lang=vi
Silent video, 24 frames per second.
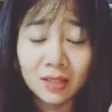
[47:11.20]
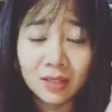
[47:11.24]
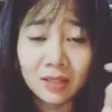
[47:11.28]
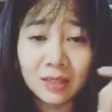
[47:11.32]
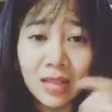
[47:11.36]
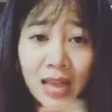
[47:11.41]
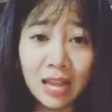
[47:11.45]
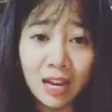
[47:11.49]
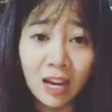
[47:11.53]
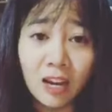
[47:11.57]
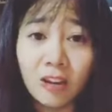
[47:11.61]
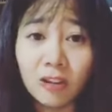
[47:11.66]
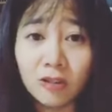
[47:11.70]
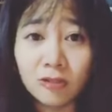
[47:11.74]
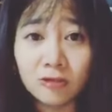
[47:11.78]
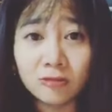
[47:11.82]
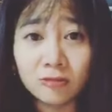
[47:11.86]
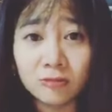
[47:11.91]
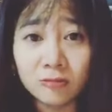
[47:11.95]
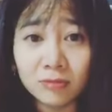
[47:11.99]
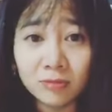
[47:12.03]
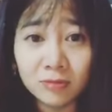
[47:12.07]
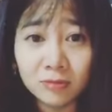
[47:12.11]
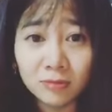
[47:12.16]
thà nó đừng
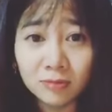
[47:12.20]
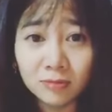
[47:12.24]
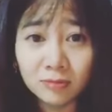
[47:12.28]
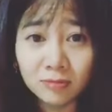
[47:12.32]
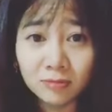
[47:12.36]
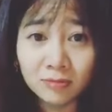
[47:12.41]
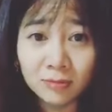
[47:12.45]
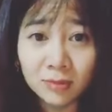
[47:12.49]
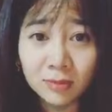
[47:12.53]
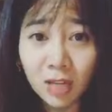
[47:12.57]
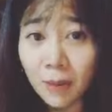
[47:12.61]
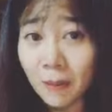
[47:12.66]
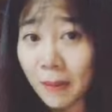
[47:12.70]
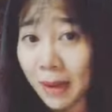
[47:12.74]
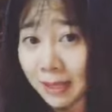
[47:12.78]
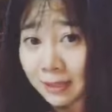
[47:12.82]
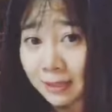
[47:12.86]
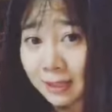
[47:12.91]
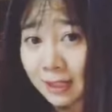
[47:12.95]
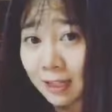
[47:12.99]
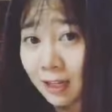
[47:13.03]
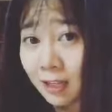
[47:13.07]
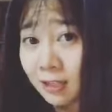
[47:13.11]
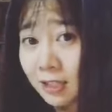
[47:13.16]
có mặt
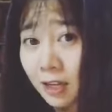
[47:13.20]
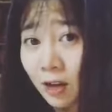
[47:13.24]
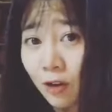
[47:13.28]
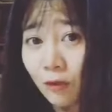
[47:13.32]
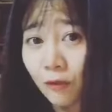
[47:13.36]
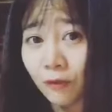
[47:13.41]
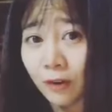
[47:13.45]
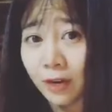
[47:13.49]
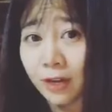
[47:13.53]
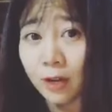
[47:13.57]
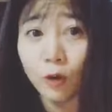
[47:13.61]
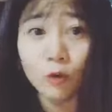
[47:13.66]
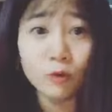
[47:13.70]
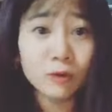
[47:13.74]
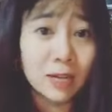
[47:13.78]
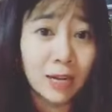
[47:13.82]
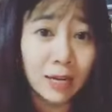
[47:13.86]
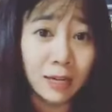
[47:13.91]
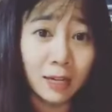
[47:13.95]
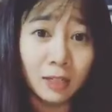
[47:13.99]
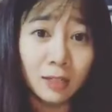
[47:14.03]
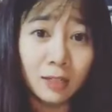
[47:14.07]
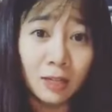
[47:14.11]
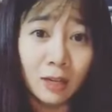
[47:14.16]
thì nó sẽ không phải đấu
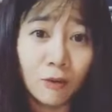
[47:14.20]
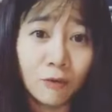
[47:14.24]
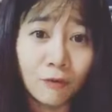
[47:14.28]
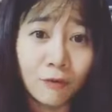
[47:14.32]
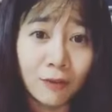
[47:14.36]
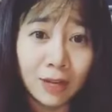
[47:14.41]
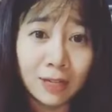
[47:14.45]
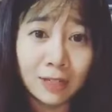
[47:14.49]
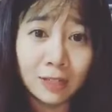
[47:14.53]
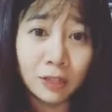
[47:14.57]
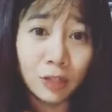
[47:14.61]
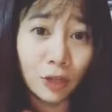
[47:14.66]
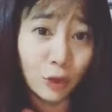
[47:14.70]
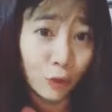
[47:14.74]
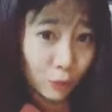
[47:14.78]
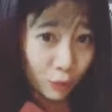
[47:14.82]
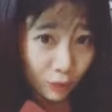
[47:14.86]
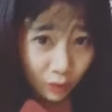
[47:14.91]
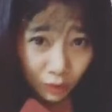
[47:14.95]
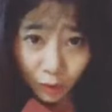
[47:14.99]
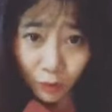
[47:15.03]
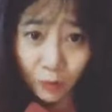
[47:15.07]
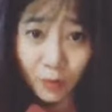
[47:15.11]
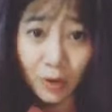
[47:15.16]
tranh nó sẽ không phải chịu
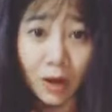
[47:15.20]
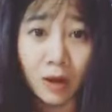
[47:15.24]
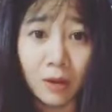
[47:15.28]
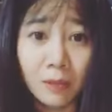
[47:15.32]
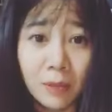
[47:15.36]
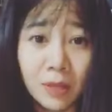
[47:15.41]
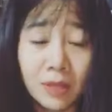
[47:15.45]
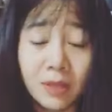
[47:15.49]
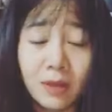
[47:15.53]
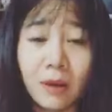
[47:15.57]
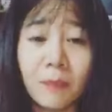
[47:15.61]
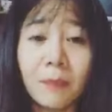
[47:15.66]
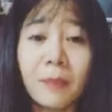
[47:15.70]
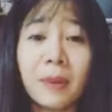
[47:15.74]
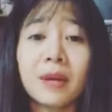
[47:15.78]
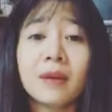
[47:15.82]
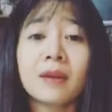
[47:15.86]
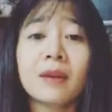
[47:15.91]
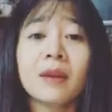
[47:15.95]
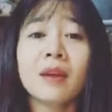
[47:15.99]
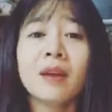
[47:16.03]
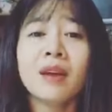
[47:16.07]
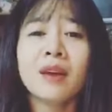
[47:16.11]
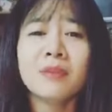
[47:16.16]
những điều đó bây giờ mình
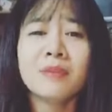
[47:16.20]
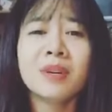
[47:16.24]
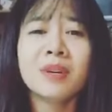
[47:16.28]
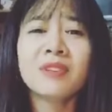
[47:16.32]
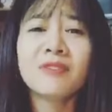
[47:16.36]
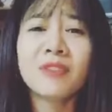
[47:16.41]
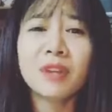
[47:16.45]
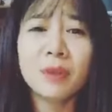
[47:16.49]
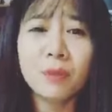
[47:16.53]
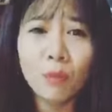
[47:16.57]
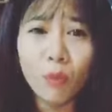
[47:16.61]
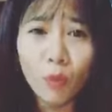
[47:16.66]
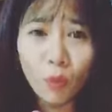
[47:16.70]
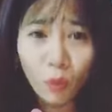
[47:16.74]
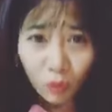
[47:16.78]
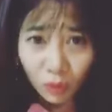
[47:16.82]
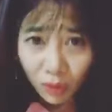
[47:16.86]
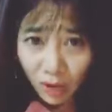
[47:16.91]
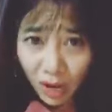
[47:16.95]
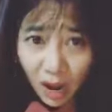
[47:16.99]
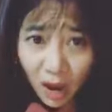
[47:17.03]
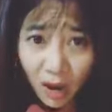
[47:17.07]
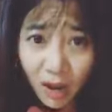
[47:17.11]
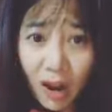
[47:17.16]
mình vì muốn
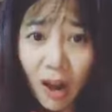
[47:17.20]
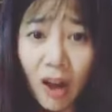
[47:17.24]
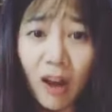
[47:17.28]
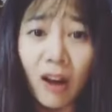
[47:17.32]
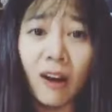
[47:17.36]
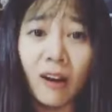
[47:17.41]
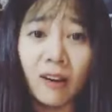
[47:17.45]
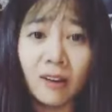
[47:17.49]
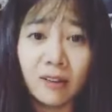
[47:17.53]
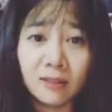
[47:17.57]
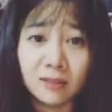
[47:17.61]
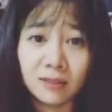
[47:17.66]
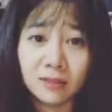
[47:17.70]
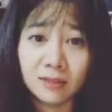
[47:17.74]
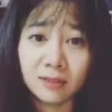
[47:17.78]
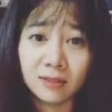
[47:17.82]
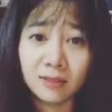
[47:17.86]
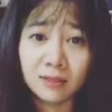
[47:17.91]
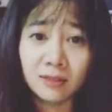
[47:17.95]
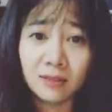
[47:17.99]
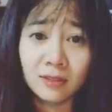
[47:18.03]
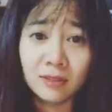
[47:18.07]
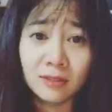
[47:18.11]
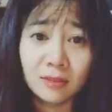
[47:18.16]
nó có
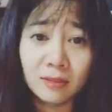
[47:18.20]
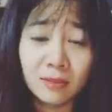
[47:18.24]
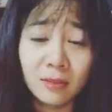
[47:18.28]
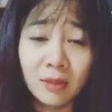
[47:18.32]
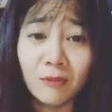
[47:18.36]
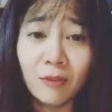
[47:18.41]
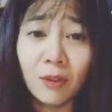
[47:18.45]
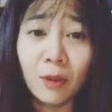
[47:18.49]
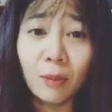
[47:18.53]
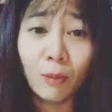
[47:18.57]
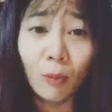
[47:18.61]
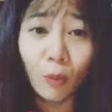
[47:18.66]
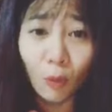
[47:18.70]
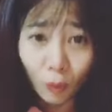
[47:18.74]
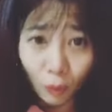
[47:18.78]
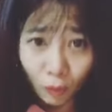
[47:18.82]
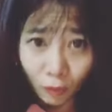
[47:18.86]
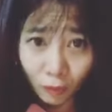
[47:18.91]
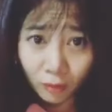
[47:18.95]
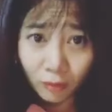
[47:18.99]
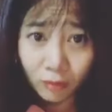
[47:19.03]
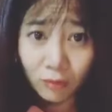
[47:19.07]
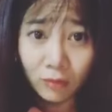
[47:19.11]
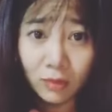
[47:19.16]
mình vì muốn
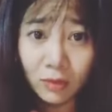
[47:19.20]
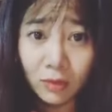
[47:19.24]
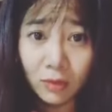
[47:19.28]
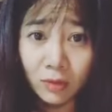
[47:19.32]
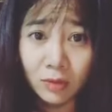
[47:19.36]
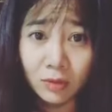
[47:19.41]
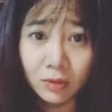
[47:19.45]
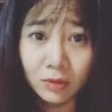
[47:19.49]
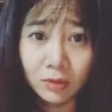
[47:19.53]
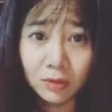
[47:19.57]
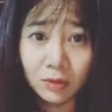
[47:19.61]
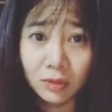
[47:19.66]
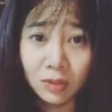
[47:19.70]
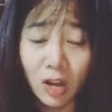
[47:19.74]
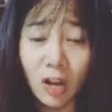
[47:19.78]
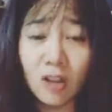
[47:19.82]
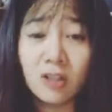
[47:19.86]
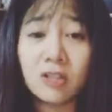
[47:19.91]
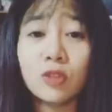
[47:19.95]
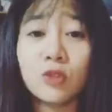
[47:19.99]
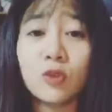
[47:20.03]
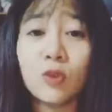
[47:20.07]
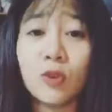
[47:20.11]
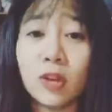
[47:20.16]
có
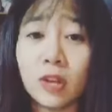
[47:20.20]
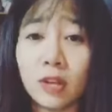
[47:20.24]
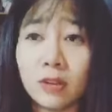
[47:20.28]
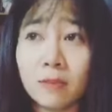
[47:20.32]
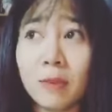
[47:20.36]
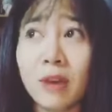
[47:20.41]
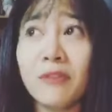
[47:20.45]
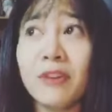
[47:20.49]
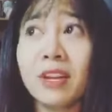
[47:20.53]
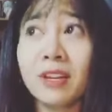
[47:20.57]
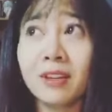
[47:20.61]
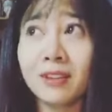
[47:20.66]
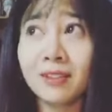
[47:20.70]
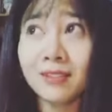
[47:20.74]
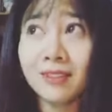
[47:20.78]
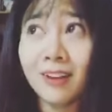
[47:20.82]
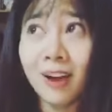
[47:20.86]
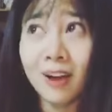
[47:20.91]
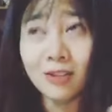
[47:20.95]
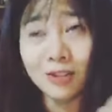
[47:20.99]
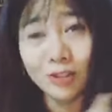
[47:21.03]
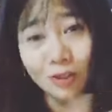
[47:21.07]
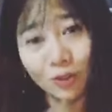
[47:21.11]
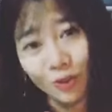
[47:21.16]
sự xuất hiện bởi vì
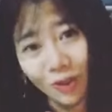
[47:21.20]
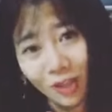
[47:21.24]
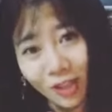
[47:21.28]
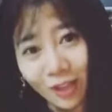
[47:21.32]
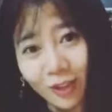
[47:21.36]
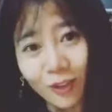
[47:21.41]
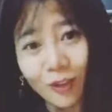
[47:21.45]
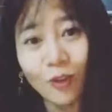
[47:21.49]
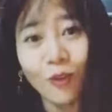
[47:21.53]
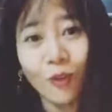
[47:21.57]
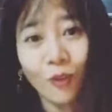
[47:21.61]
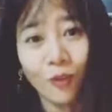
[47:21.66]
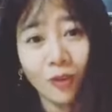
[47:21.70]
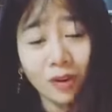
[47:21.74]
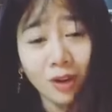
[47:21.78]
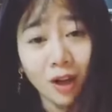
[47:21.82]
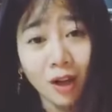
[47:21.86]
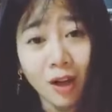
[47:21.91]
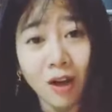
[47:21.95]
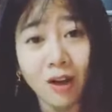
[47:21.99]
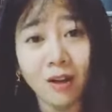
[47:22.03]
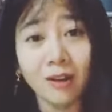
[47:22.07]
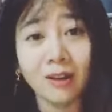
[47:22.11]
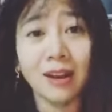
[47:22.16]
có sự xuất hiện của
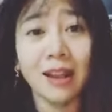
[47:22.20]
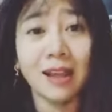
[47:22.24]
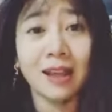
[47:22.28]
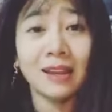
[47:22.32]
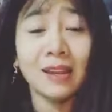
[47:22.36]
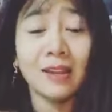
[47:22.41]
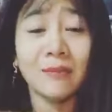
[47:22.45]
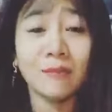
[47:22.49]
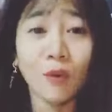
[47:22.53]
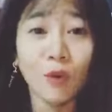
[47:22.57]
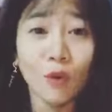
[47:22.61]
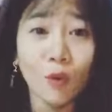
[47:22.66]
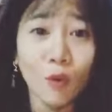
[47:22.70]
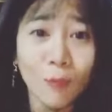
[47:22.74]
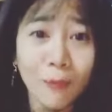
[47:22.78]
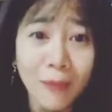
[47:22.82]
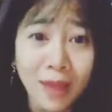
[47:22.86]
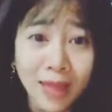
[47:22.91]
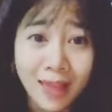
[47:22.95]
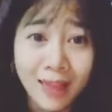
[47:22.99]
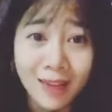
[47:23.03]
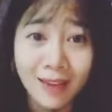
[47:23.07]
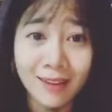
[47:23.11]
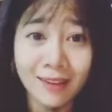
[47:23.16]
con là niềm vui của
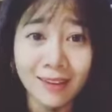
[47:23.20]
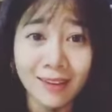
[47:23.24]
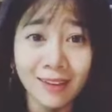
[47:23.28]
mẹ